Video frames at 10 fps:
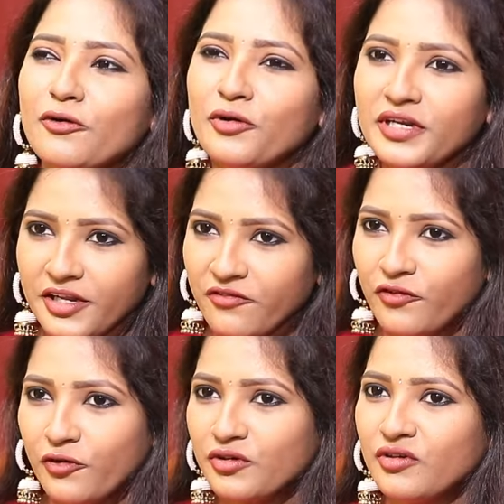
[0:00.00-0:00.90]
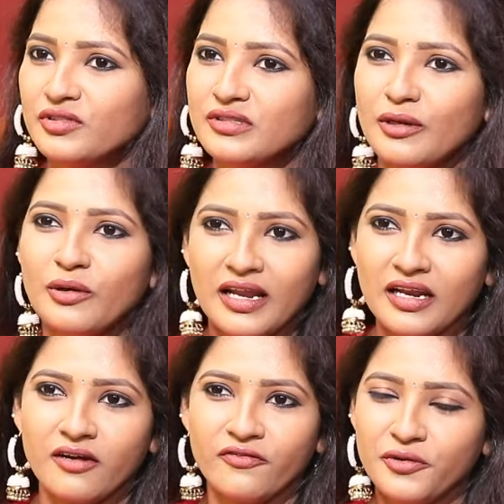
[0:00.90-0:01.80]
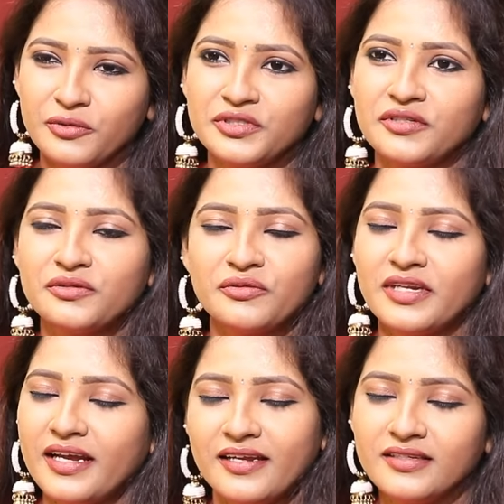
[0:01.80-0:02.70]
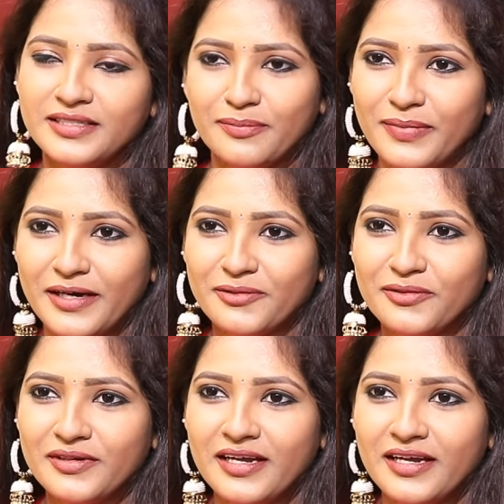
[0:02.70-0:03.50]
కొన్ని ఫొటోస్లో అలా ఫ్యూచర్స్ ఉన్నాయని చెప్పారు